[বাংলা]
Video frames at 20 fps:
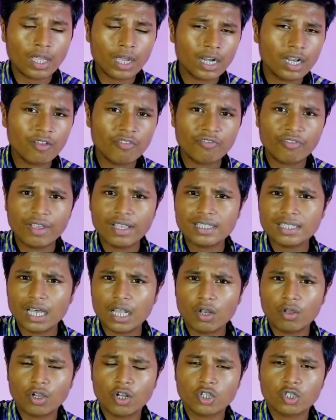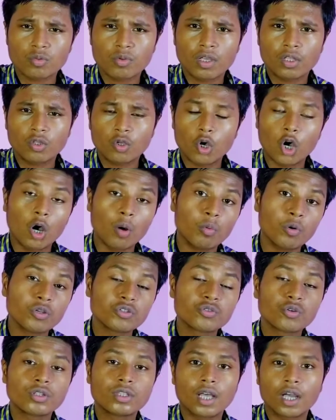এখানে ফেস আলোকের সুবিধা তো
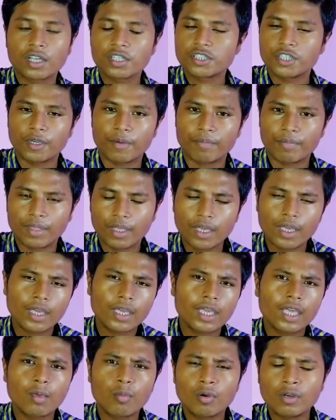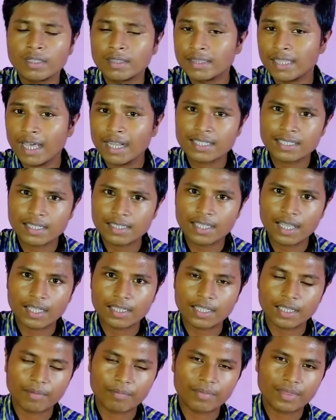অবশ্যই থাকছে এবং তার সাথে
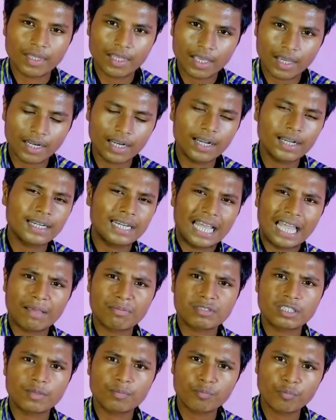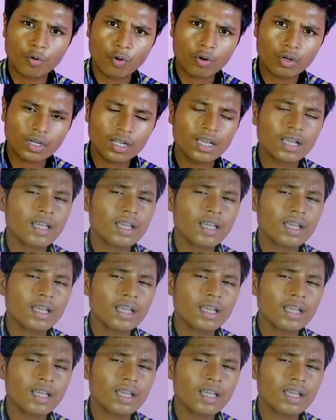সাথে এখানে টাইপ সি পোর্ট